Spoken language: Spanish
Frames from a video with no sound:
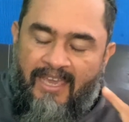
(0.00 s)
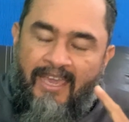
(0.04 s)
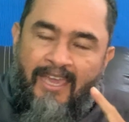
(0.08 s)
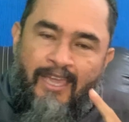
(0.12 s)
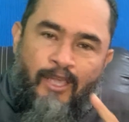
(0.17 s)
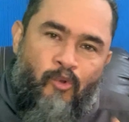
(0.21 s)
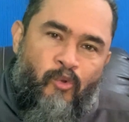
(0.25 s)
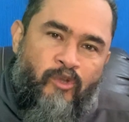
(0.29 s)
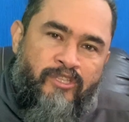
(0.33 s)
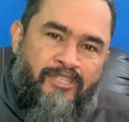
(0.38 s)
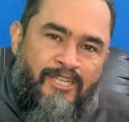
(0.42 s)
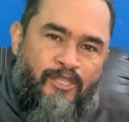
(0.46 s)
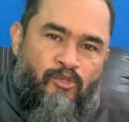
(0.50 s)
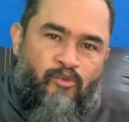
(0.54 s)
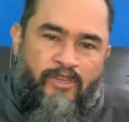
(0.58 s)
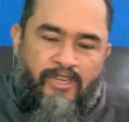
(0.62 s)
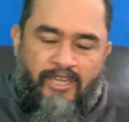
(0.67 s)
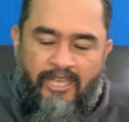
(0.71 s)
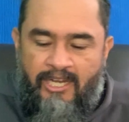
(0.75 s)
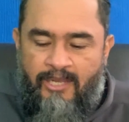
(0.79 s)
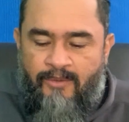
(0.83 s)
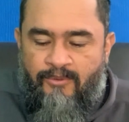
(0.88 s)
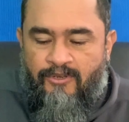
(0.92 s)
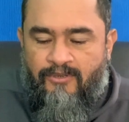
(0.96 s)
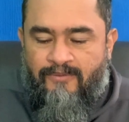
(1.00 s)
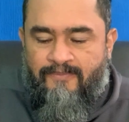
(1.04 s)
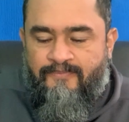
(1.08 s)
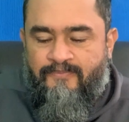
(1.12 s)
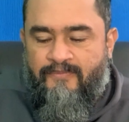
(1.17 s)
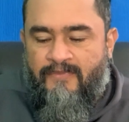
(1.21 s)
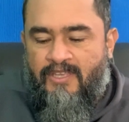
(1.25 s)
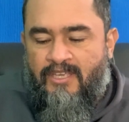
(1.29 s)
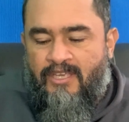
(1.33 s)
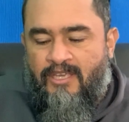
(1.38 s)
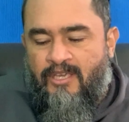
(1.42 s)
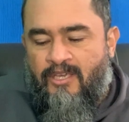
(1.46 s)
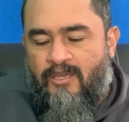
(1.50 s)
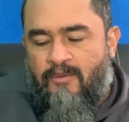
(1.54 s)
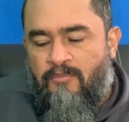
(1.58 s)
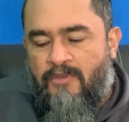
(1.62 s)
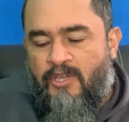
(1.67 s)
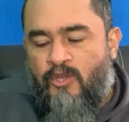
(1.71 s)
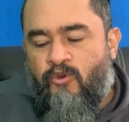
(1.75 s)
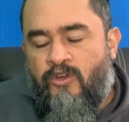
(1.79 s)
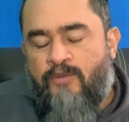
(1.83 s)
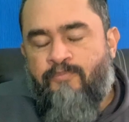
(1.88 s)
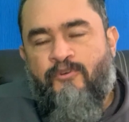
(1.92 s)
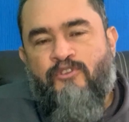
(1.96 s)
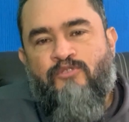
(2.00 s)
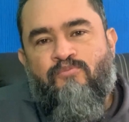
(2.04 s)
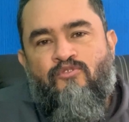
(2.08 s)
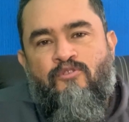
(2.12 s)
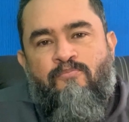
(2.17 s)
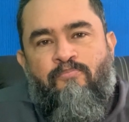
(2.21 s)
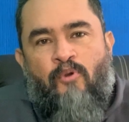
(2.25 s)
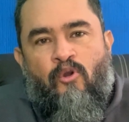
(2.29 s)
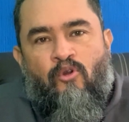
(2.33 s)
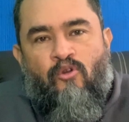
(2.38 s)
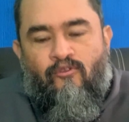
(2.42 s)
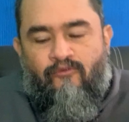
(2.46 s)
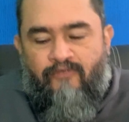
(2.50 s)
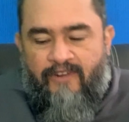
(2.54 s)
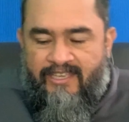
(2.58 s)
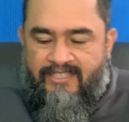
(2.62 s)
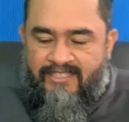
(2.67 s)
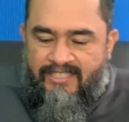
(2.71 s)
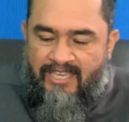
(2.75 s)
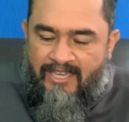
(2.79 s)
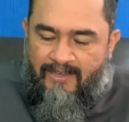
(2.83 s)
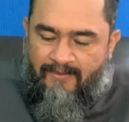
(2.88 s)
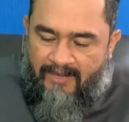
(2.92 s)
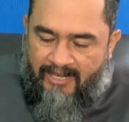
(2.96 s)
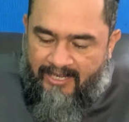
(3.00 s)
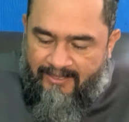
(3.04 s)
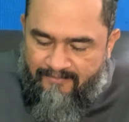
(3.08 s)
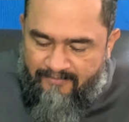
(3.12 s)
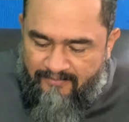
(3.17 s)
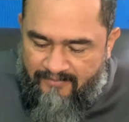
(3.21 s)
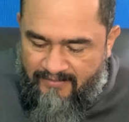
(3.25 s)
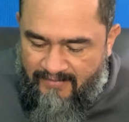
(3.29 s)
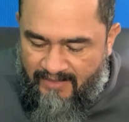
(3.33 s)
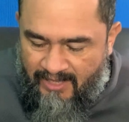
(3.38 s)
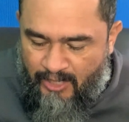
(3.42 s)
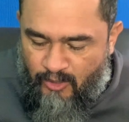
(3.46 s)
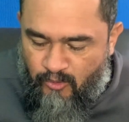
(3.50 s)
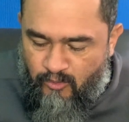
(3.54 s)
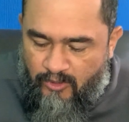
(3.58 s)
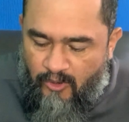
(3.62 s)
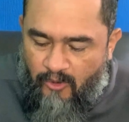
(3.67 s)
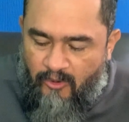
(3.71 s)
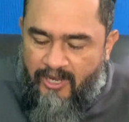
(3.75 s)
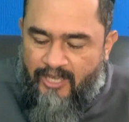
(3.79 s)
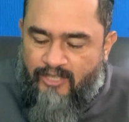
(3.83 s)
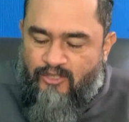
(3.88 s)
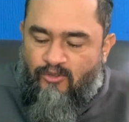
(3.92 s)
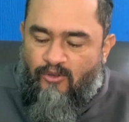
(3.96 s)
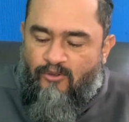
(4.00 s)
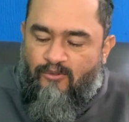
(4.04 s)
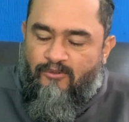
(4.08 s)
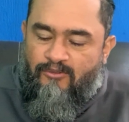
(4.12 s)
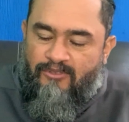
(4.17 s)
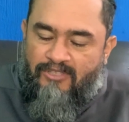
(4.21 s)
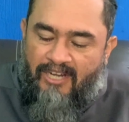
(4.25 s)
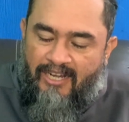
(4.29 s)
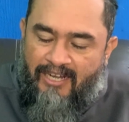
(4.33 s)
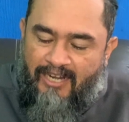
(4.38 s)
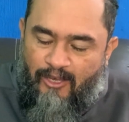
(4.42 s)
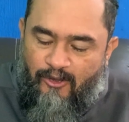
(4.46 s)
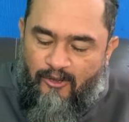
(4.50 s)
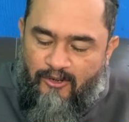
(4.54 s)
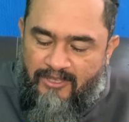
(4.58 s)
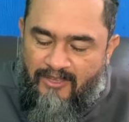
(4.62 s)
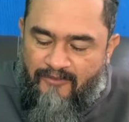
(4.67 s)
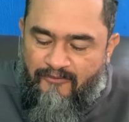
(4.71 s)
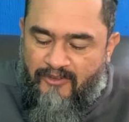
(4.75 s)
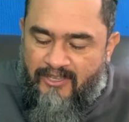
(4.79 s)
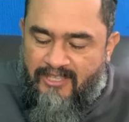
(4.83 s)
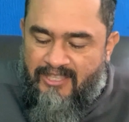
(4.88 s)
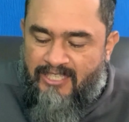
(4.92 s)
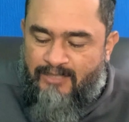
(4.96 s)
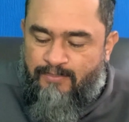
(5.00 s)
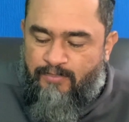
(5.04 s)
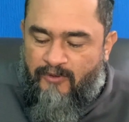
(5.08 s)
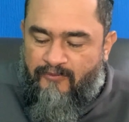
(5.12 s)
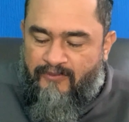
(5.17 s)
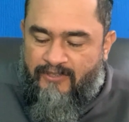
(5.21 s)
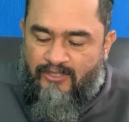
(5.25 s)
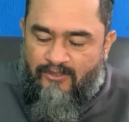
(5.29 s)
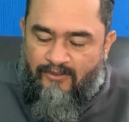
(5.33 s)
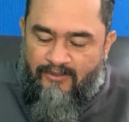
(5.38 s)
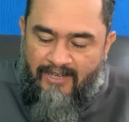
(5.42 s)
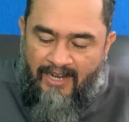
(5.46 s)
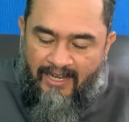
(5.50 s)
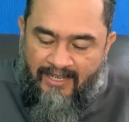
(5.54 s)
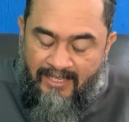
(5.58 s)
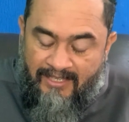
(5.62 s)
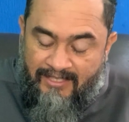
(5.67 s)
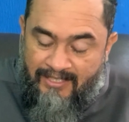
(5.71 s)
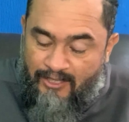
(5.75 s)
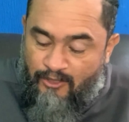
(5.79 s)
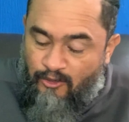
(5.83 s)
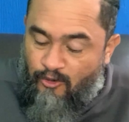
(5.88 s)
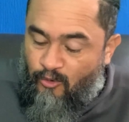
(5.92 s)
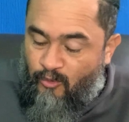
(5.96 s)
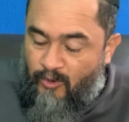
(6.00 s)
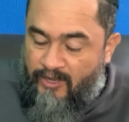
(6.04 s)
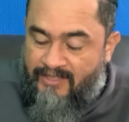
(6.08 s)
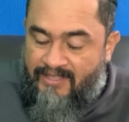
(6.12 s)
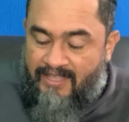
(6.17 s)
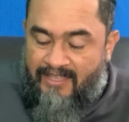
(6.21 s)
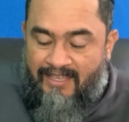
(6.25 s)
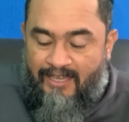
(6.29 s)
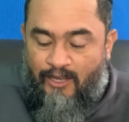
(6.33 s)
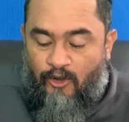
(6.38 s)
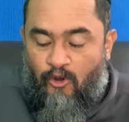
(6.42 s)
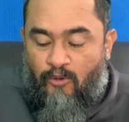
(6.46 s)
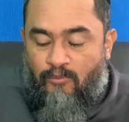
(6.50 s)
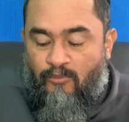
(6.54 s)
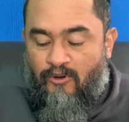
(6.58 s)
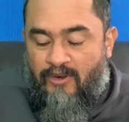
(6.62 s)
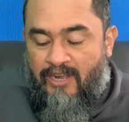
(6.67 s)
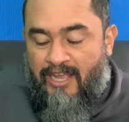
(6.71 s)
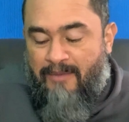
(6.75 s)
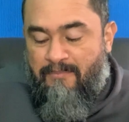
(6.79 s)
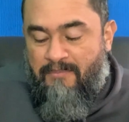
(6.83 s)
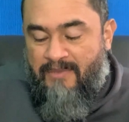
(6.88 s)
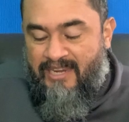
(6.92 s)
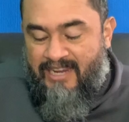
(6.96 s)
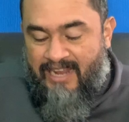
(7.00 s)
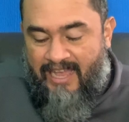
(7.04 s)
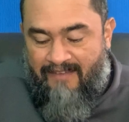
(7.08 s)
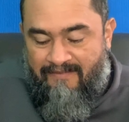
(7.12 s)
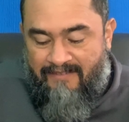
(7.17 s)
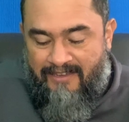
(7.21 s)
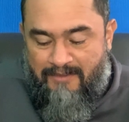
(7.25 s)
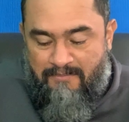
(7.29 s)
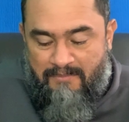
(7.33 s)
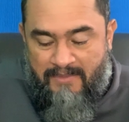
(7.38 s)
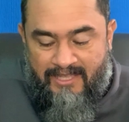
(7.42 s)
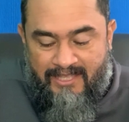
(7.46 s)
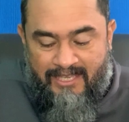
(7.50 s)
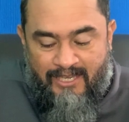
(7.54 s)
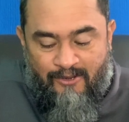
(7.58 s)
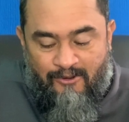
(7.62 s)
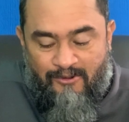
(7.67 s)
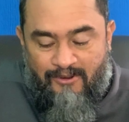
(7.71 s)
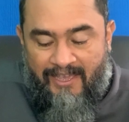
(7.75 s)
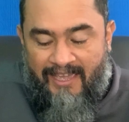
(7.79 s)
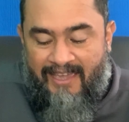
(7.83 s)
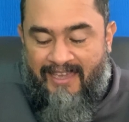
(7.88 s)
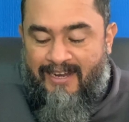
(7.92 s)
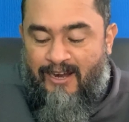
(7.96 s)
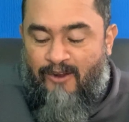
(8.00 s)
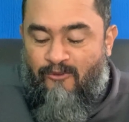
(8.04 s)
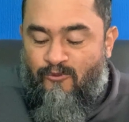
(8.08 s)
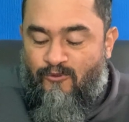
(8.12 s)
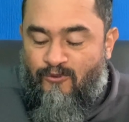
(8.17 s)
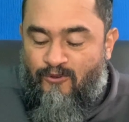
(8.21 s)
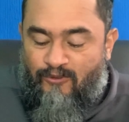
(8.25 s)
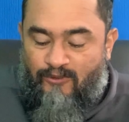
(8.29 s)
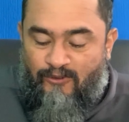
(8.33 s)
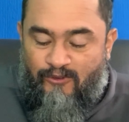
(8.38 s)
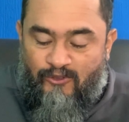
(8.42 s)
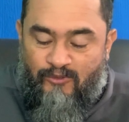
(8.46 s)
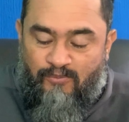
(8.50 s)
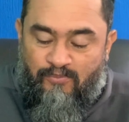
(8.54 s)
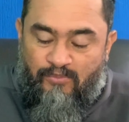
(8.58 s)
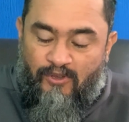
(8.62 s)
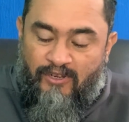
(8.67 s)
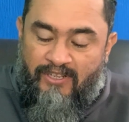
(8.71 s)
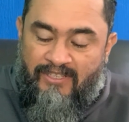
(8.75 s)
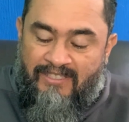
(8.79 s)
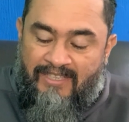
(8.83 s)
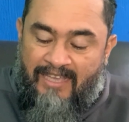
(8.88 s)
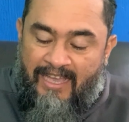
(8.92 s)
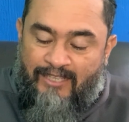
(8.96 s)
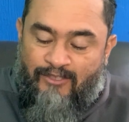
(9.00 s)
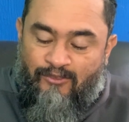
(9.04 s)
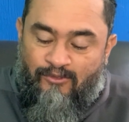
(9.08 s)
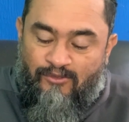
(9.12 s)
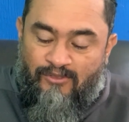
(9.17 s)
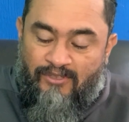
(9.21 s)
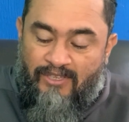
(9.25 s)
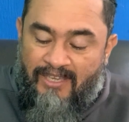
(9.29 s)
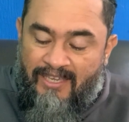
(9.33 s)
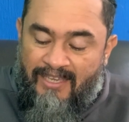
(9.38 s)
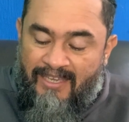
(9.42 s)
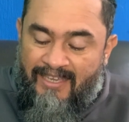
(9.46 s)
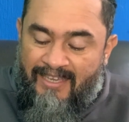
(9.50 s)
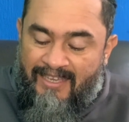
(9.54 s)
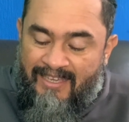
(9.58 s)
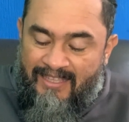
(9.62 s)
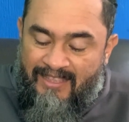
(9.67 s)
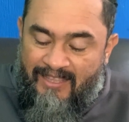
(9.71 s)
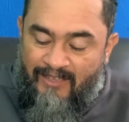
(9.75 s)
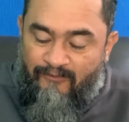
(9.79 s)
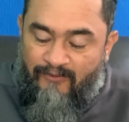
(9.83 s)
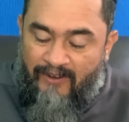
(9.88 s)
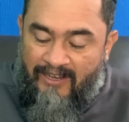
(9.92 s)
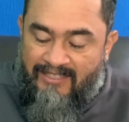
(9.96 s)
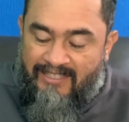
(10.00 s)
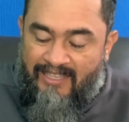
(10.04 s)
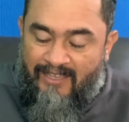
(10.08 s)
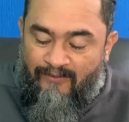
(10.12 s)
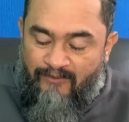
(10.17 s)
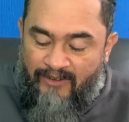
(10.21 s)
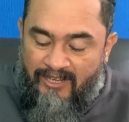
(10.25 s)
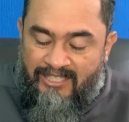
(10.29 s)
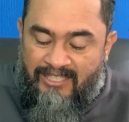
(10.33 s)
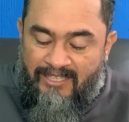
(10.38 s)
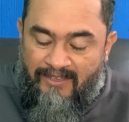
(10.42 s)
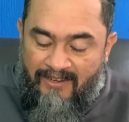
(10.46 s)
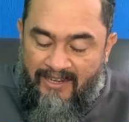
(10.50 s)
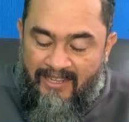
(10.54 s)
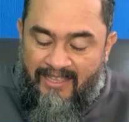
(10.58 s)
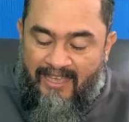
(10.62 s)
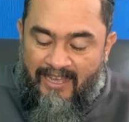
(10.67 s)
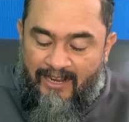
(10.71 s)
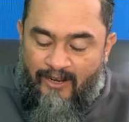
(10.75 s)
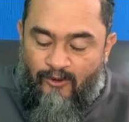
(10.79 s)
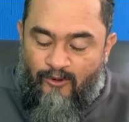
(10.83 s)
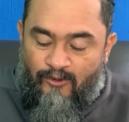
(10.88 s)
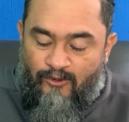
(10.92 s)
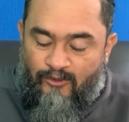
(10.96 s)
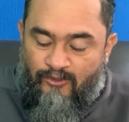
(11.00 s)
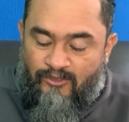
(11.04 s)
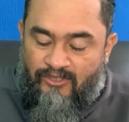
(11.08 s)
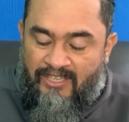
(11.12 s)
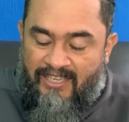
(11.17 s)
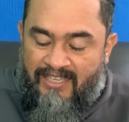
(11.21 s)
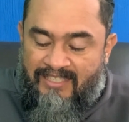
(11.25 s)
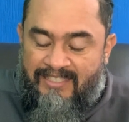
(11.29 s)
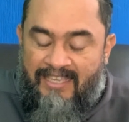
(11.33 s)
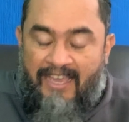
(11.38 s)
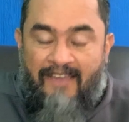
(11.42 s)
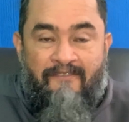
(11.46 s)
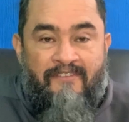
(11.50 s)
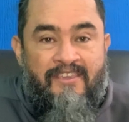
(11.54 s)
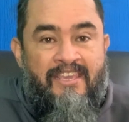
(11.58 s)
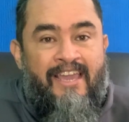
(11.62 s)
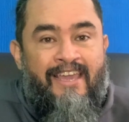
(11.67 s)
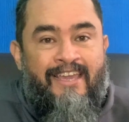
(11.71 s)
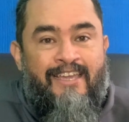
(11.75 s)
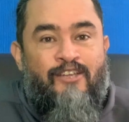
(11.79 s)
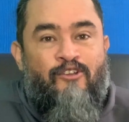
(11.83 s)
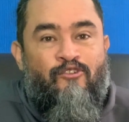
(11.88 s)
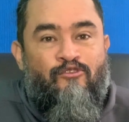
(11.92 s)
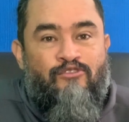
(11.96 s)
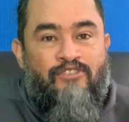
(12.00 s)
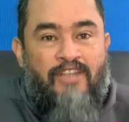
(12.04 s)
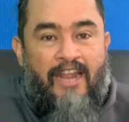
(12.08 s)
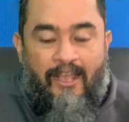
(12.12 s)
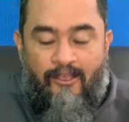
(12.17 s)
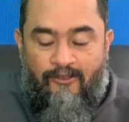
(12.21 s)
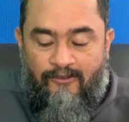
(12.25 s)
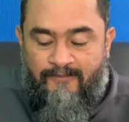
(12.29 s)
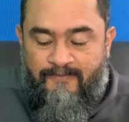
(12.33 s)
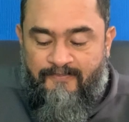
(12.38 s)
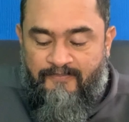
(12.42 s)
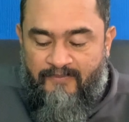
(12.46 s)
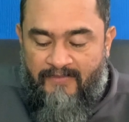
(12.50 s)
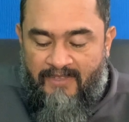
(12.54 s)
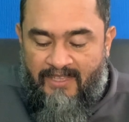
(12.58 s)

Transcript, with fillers: Encuentra tu equilibrio. Mi cuerpo es muy poco flexible. En una ocasión, un entrenador de fitness profesional que se dio cuenta de cómo caminaba y me dijo que era uno de los peores casos de falta de flexibilidad con los que se había encontrado.